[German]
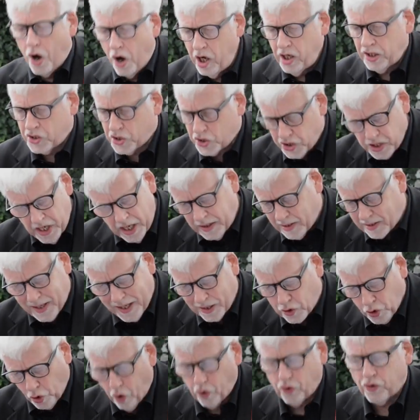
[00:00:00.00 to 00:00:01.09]

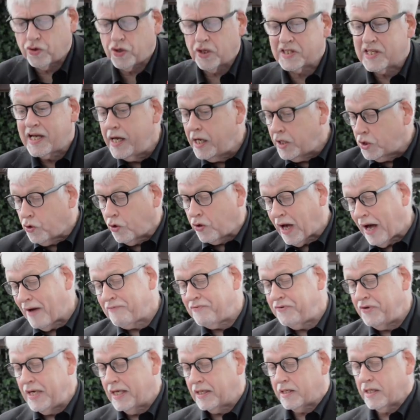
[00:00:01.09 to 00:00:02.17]
holzschnittgedrucktes,
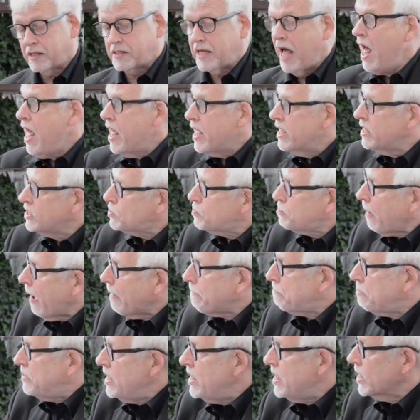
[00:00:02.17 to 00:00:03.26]
lithografiertes, ins
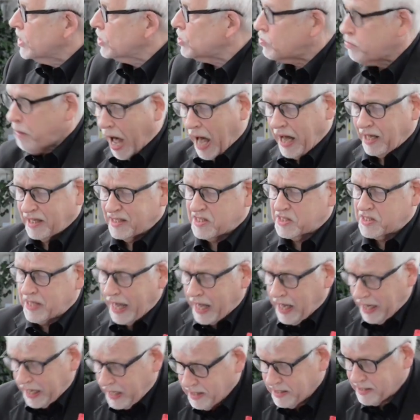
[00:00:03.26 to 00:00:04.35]
Papier schwarz
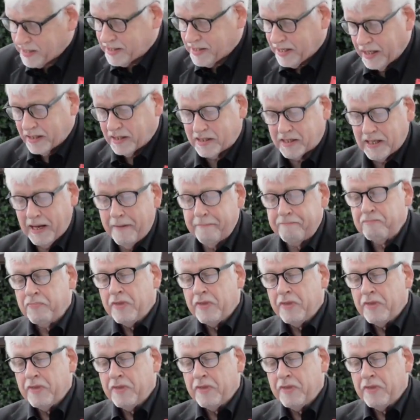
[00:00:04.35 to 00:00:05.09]
geritztes,